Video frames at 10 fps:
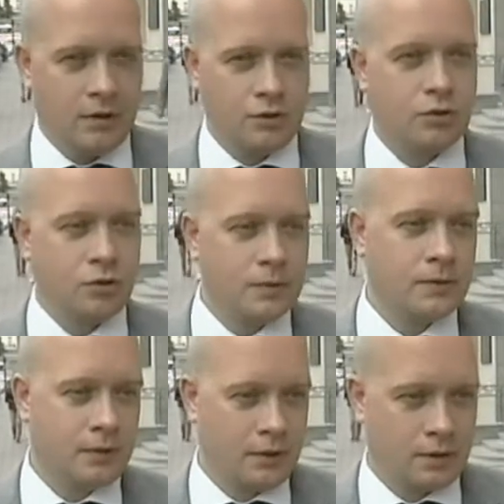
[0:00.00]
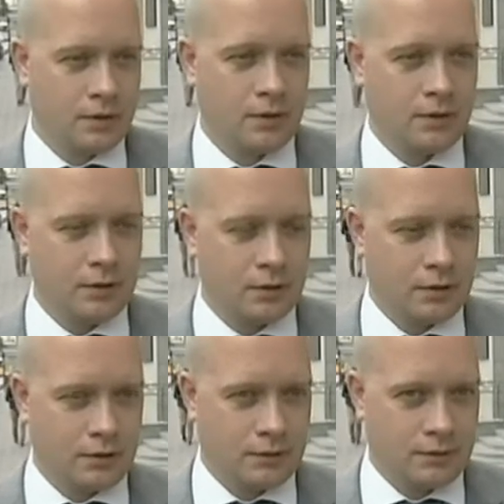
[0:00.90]
несет собственник это,
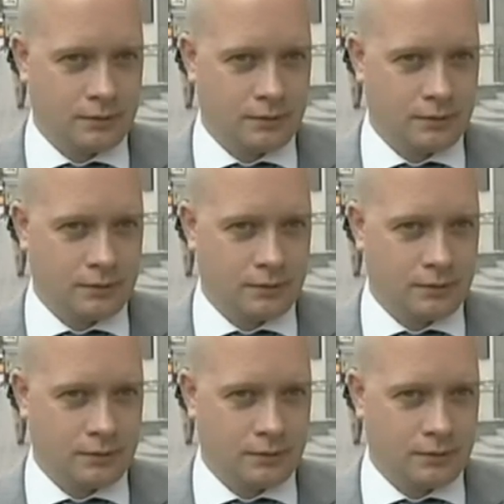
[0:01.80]
это